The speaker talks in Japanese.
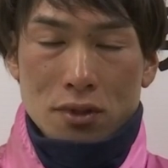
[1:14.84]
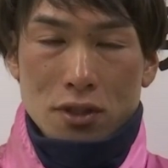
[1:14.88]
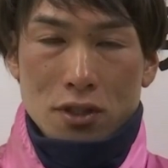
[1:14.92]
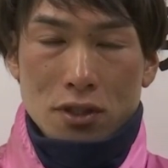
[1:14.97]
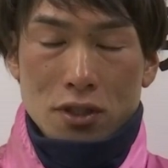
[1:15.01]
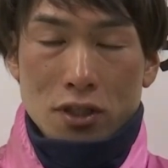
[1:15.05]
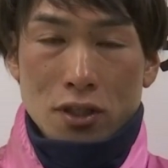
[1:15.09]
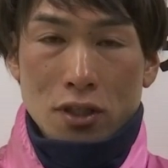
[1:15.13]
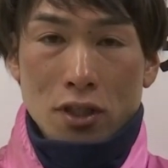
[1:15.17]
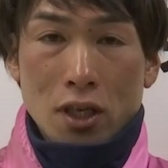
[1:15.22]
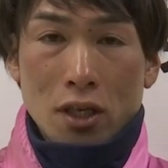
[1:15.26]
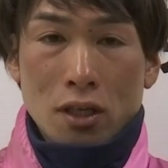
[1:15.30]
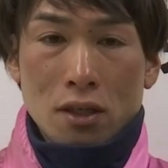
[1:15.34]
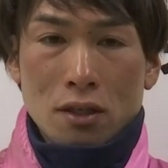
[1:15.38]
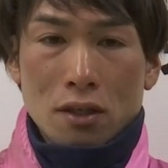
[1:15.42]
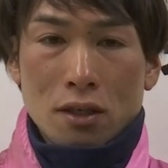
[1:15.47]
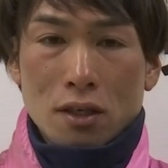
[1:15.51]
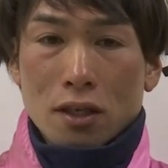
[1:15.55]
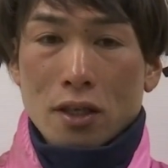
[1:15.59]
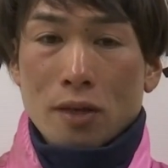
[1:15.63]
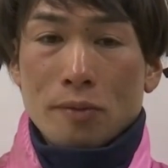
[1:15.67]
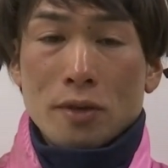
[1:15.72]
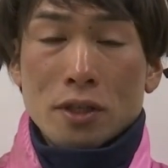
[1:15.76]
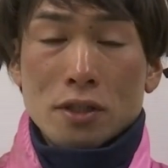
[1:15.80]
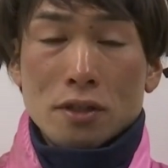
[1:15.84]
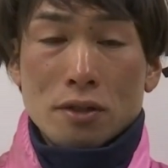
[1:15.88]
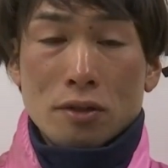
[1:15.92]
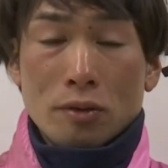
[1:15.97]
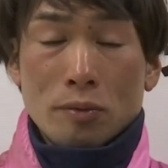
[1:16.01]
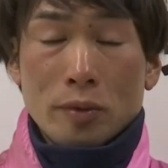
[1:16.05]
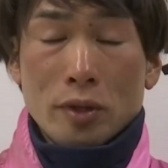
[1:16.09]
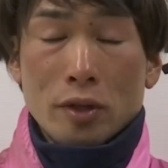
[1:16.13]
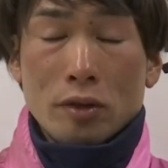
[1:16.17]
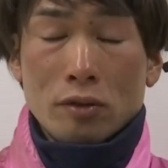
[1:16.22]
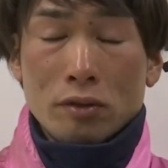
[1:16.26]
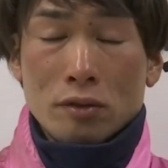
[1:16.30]
新年明けまして
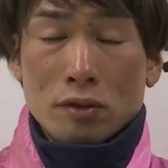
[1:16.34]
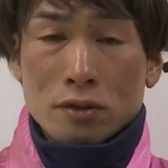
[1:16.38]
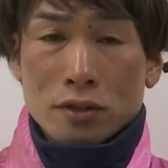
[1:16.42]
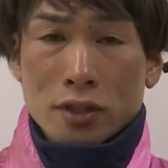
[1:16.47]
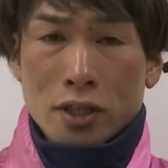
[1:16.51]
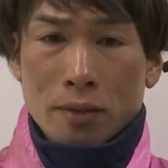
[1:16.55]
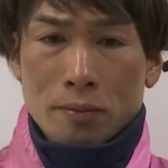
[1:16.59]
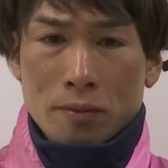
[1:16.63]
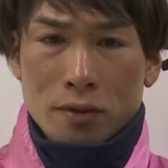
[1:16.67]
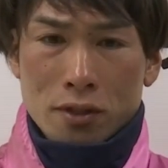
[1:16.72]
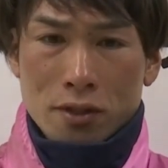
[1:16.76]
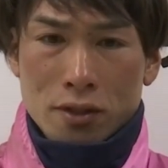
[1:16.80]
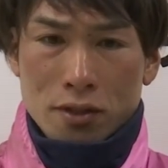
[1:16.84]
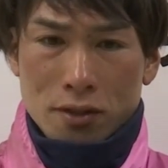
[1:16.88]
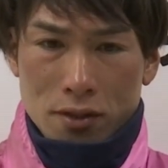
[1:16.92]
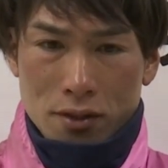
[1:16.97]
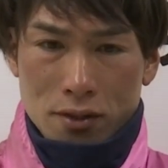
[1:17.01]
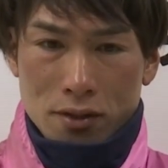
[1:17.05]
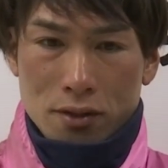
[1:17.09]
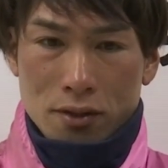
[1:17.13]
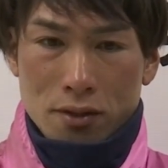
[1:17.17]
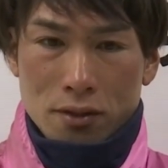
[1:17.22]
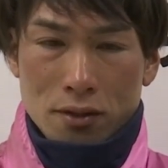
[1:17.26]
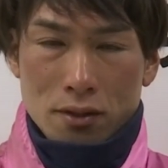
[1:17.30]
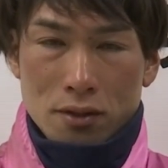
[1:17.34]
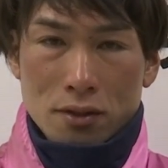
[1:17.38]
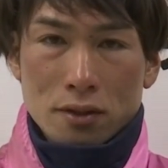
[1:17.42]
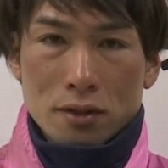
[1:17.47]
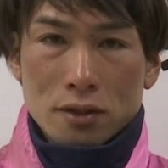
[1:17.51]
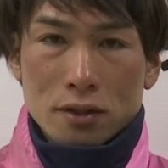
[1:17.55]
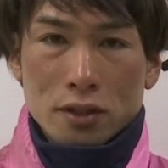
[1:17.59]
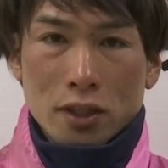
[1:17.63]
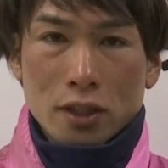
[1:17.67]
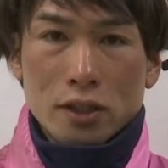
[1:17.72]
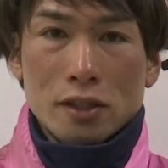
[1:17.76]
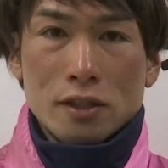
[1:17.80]
おめでとうございます
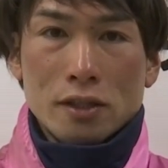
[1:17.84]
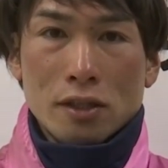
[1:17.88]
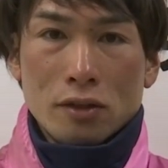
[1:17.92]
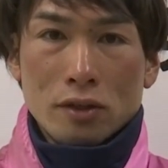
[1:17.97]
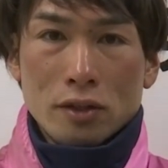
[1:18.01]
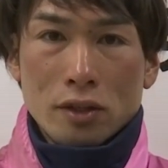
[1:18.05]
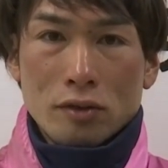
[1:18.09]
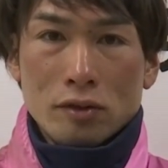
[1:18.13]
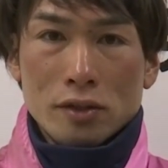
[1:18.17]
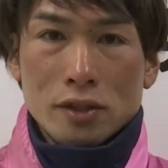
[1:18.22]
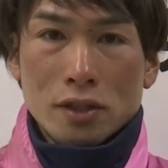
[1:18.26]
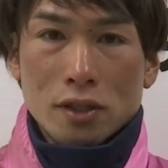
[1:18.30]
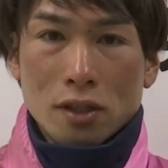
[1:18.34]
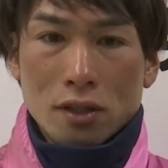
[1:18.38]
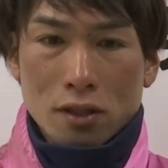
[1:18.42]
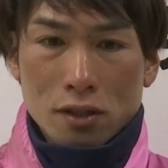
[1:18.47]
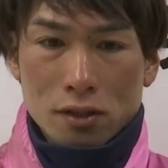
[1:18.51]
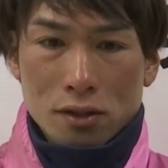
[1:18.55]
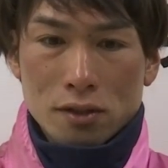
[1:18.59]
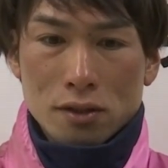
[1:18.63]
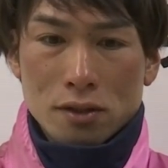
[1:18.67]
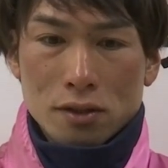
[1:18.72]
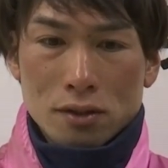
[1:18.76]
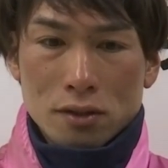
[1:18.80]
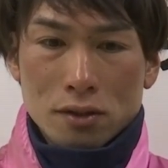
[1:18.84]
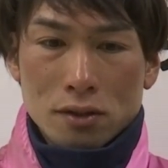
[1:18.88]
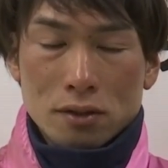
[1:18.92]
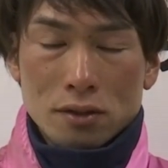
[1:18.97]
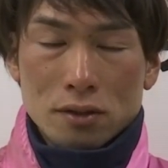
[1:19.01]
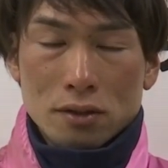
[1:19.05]
立沢直久です